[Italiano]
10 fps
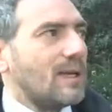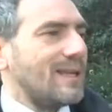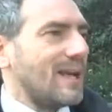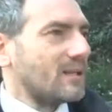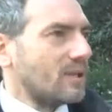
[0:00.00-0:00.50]

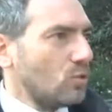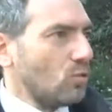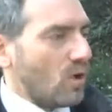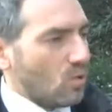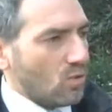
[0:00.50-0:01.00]
Gli altri
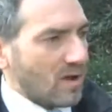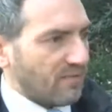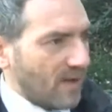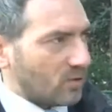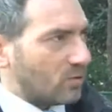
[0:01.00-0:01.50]
due, uno ha
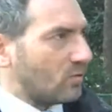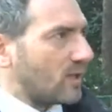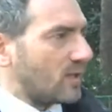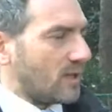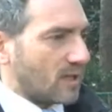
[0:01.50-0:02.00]
fatto
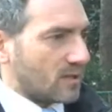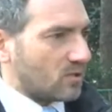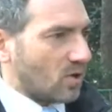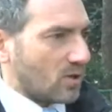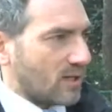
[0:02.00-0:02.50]
una
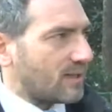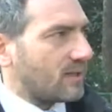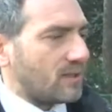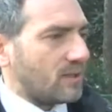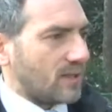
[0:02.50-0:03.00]
dichiarazione
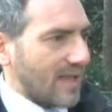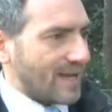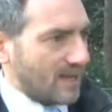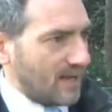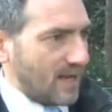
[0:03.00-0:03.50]
eh,
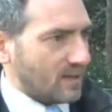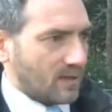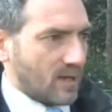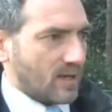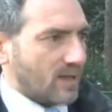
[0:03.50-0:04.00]
chiara e
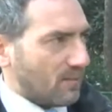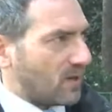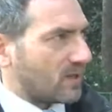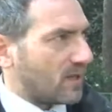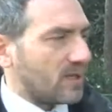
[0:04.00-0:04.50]
netta di
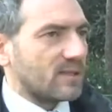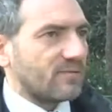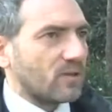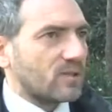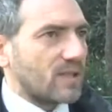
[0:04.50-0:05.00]
appartenenza a
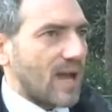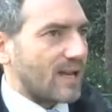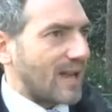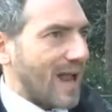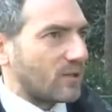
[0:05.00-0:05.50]
Forza
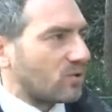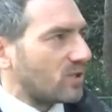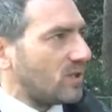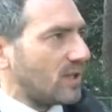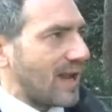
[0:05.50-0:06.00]
Italia, l'altro si
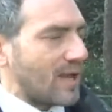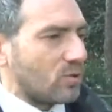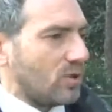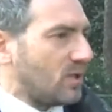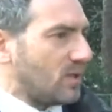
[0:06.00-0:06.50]
è
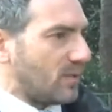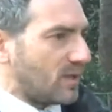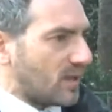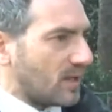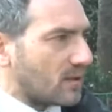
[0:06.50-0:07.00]
dichiarato
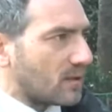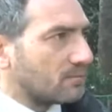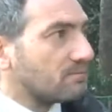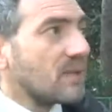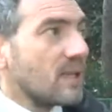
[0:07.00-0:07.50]

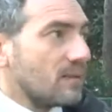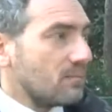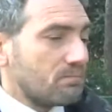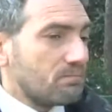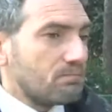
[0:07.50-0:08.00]
indipendente
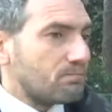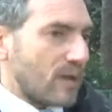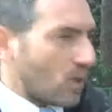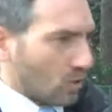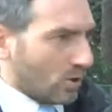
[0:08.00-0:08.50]

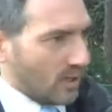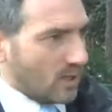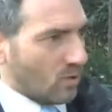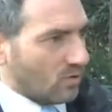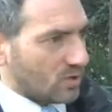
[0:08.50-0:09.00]
però non è
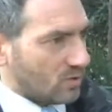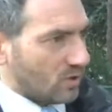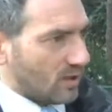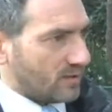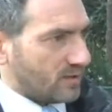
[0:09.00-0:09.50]
nel nuovo
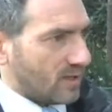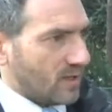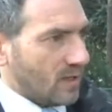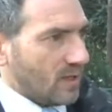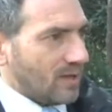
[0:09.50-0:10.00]
centrodestra.
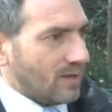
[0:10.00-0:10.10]
Orazio